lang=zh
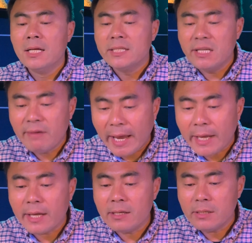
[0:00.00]
因
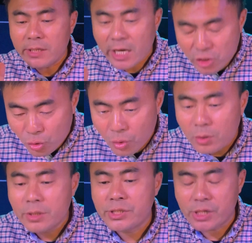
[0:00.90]
为耶稣
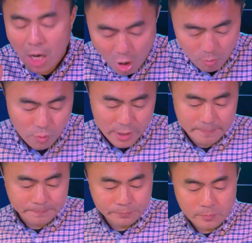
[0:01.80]
是好牧人
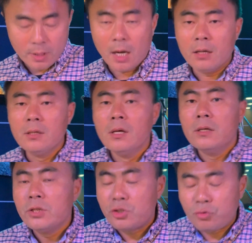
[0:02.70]
啊，
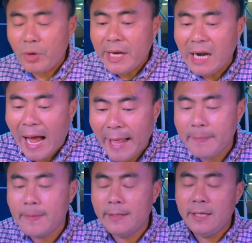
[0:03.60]
虽
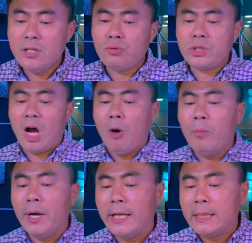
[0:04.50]
然耶稣是好
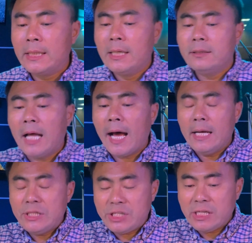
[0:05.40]
牧人，那
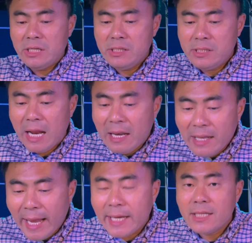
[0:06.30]
这个人
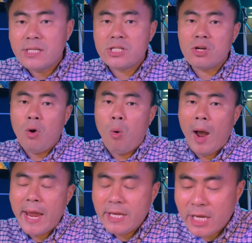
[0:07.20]
类是
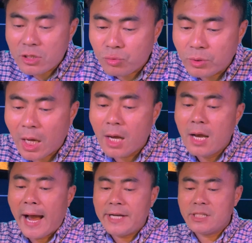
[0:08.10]
欢迎耶稣呢，
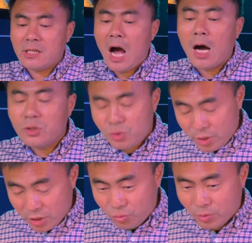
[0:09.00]
还是抗拒
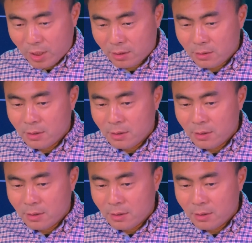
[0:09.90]
耶稣呢？